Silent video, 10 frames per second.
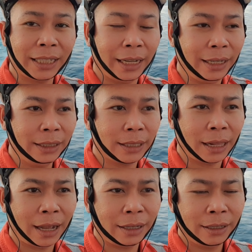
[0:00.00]
saya ini
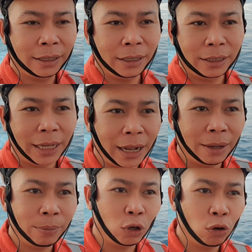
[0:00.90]
selat
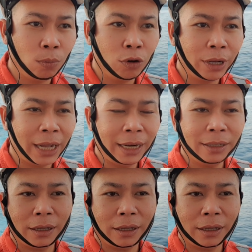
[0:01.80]
yang menghubungkan